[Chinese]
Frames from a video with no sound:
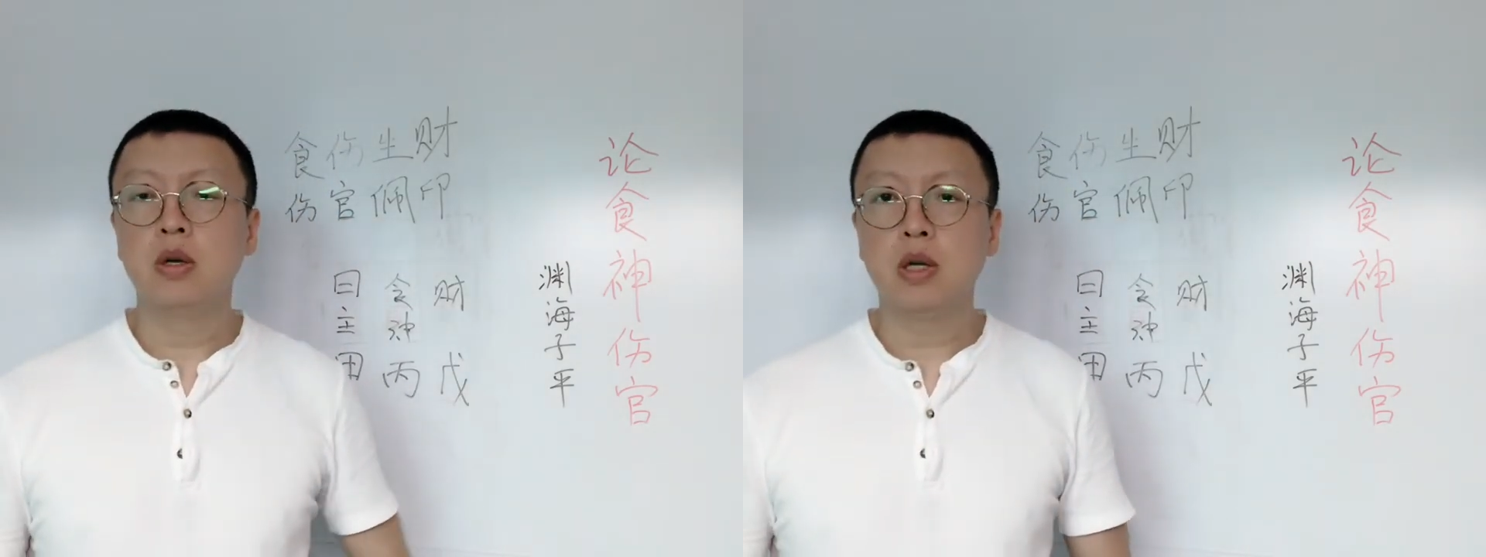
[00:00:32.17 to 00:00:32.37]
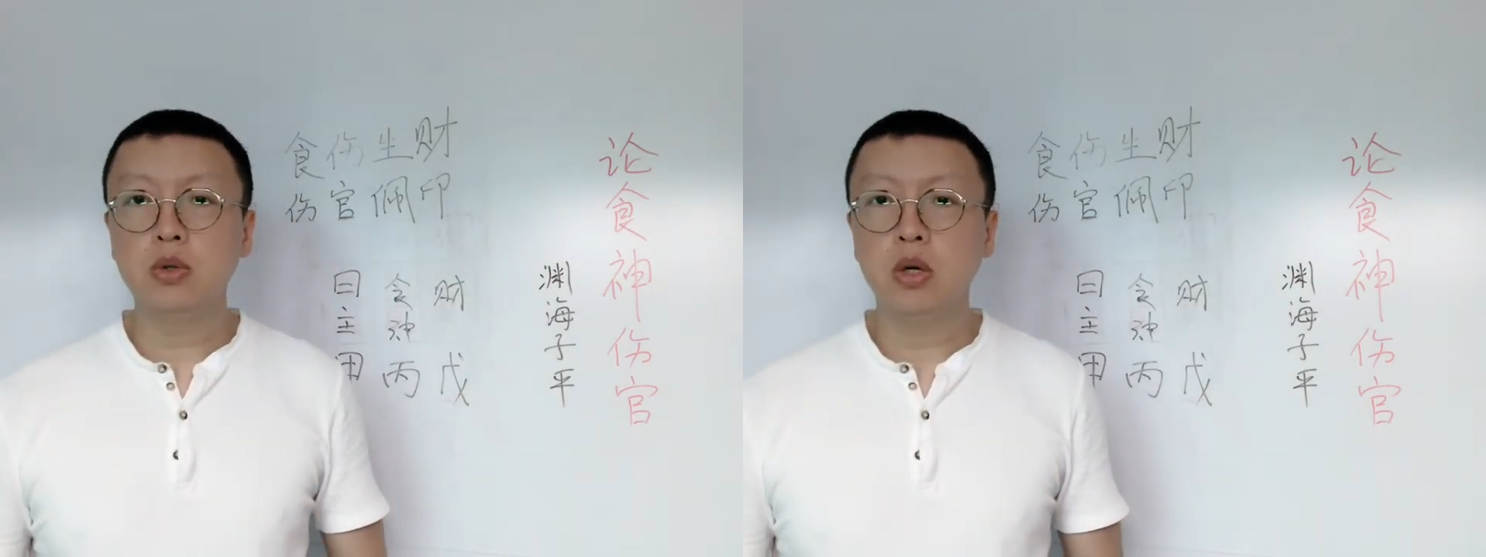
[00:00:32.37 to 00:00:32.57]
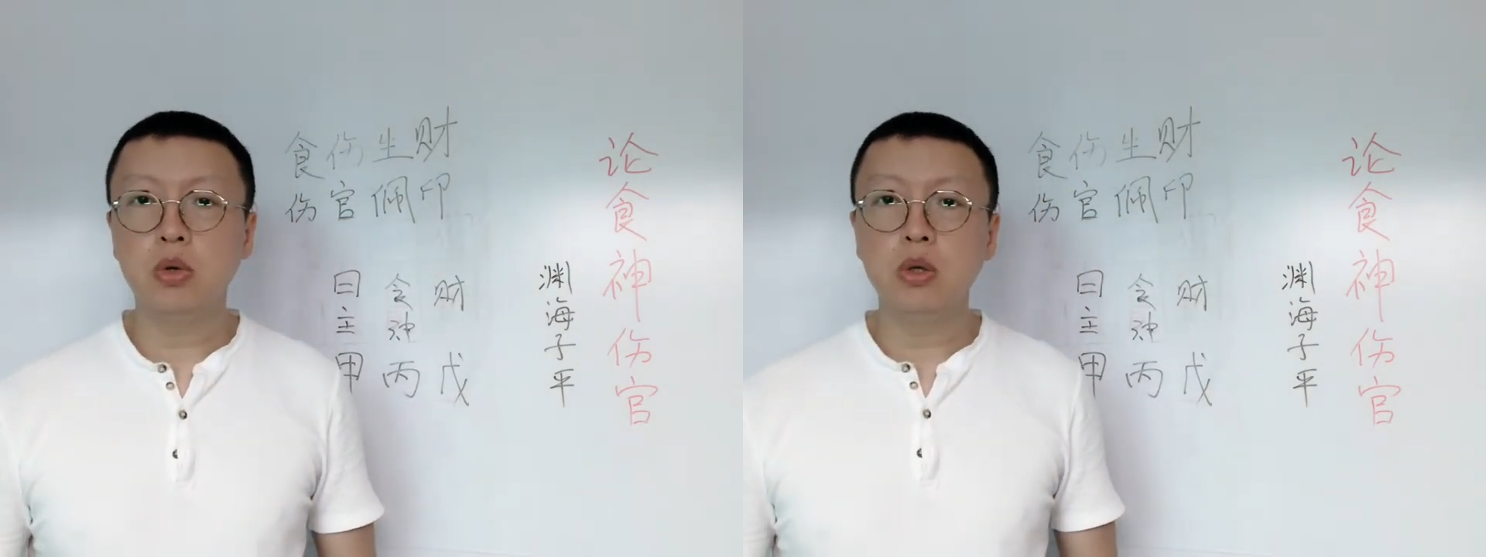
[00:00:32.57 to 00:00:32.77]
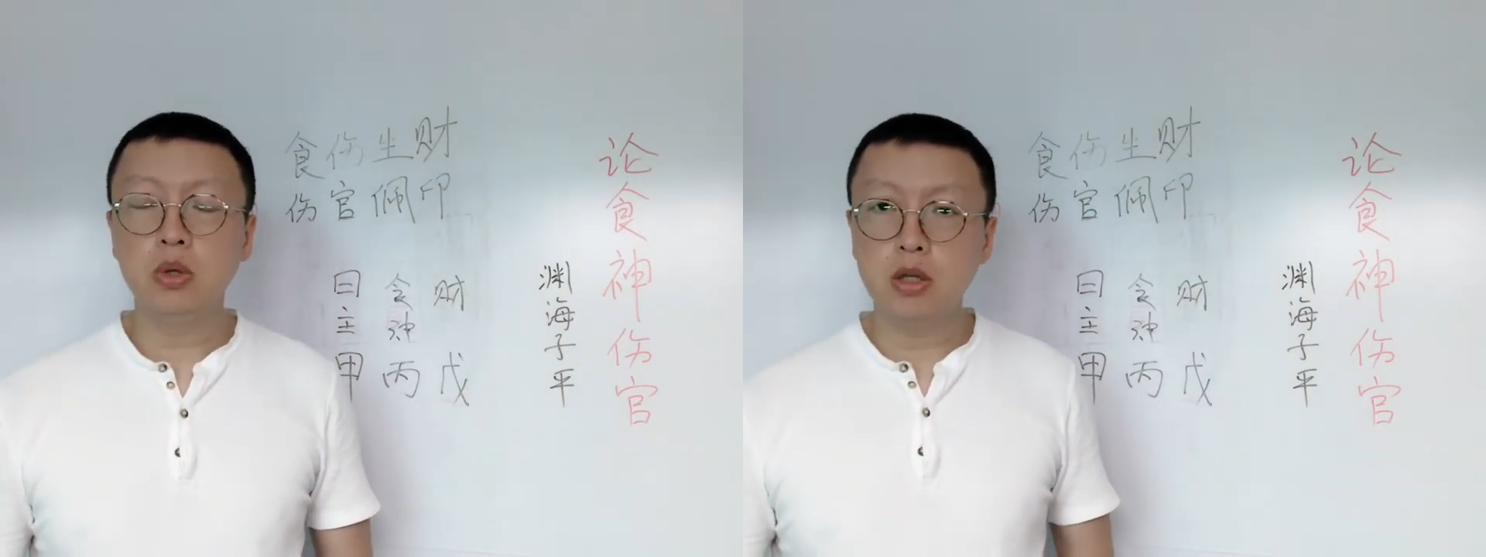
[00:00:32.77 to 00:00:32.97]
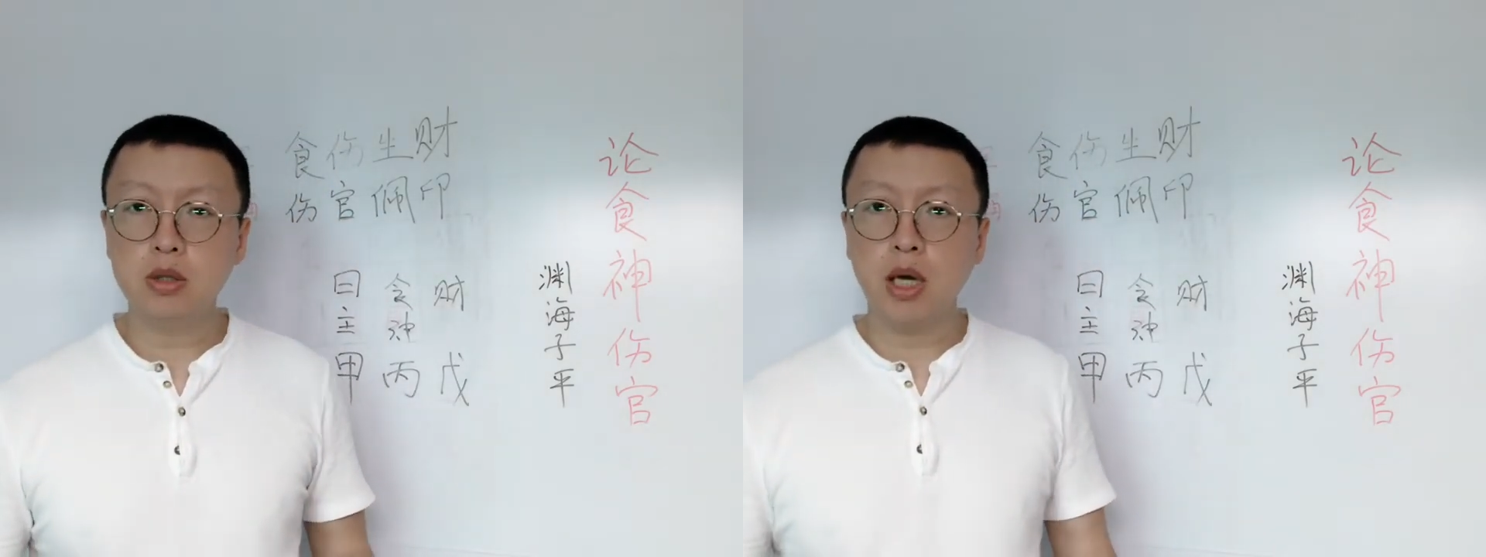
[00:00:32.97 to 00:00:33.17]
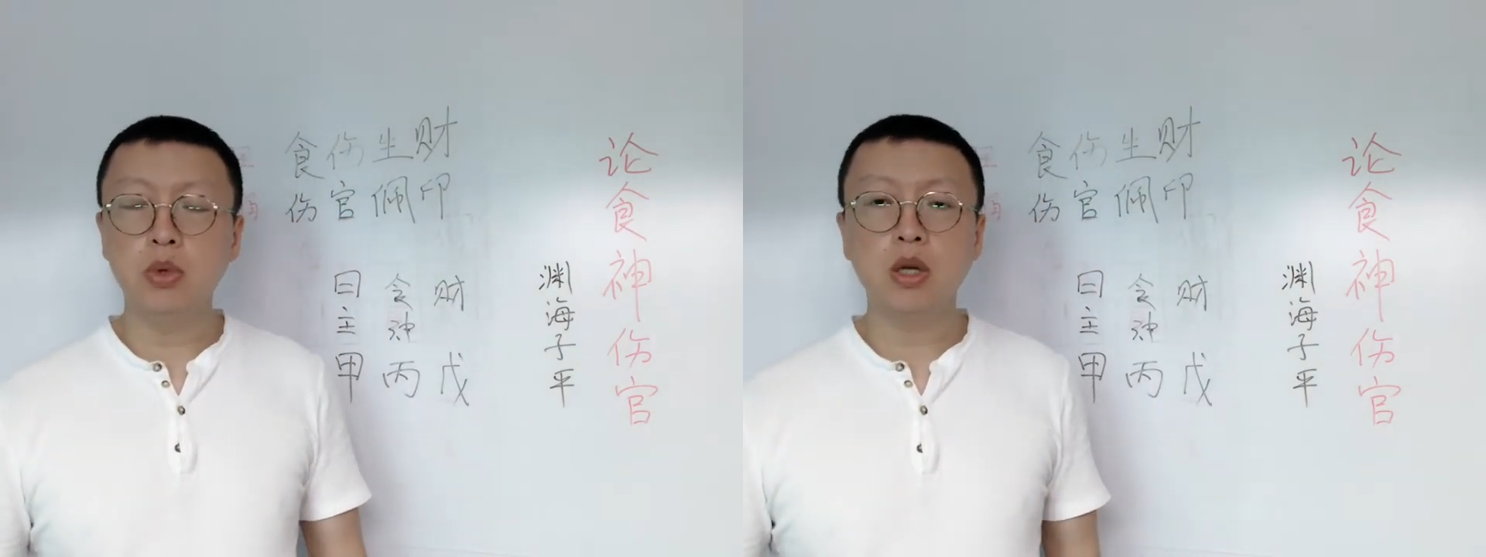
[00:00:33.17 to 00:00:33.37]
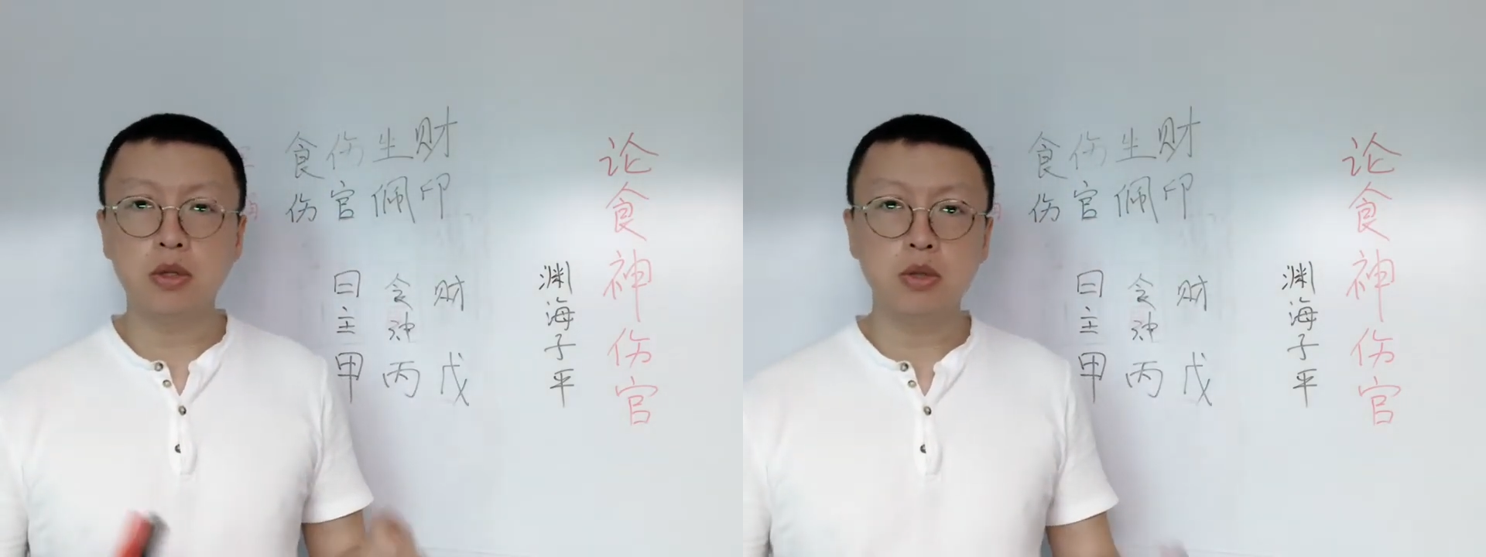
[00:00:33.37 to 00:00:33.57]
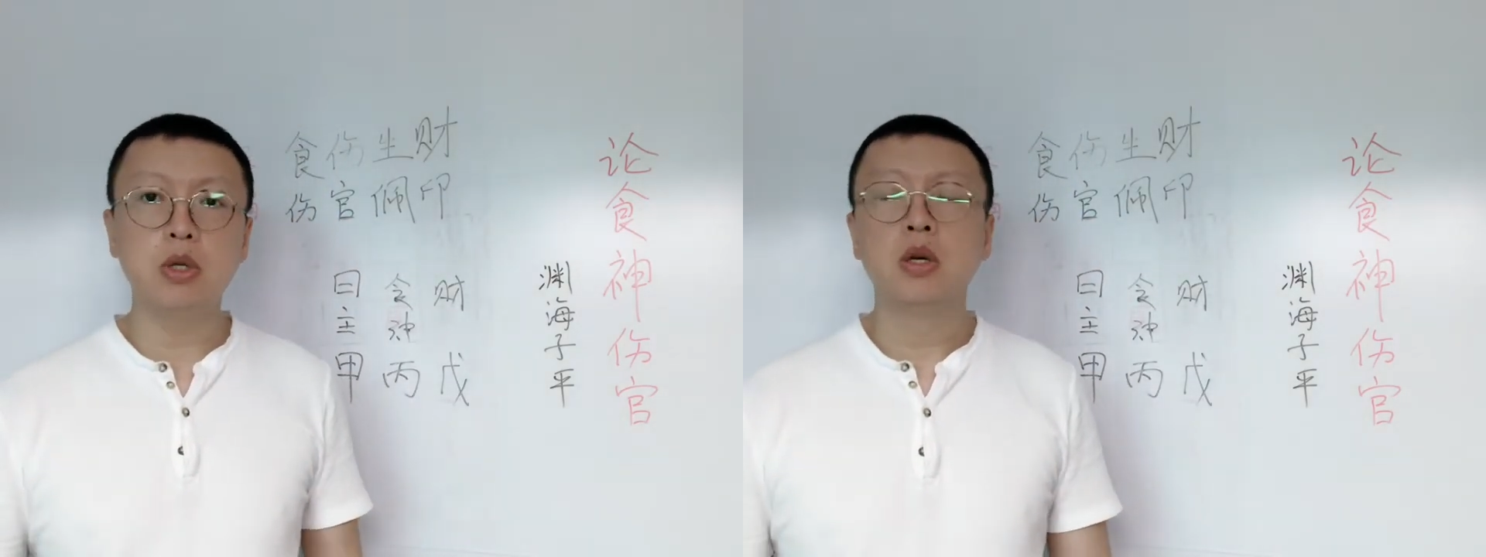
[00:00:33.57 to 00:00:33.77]
然后呢，会遇到一些财运啊机
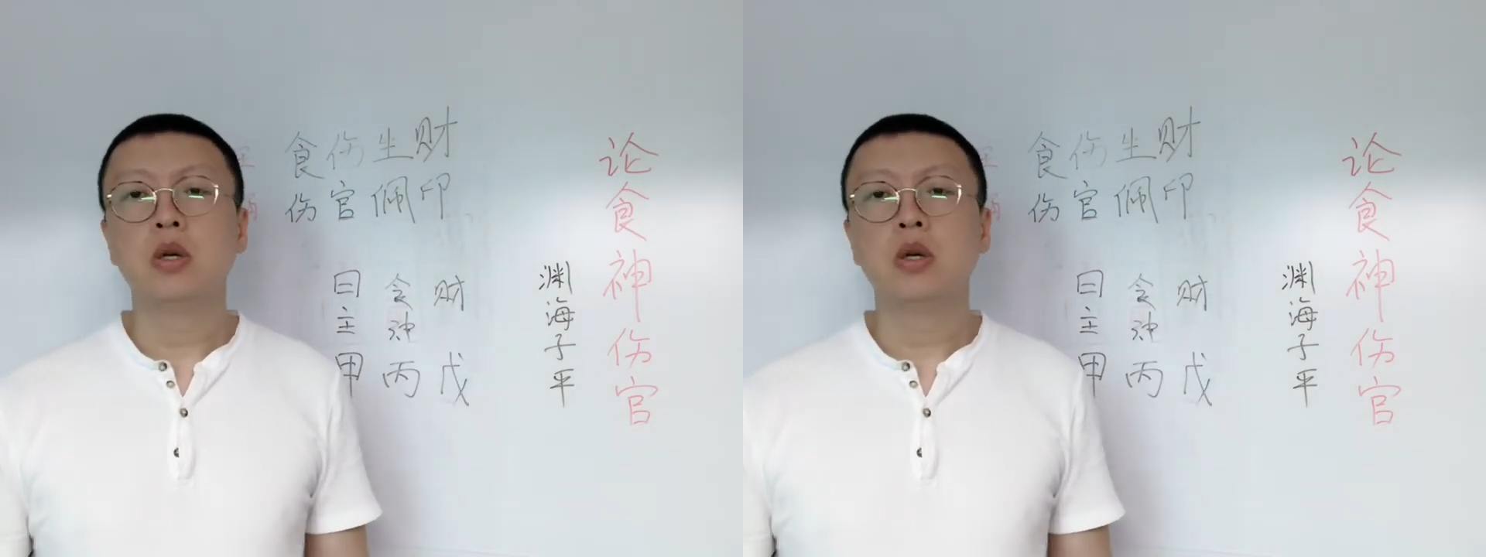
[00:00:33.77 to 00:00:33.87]
运，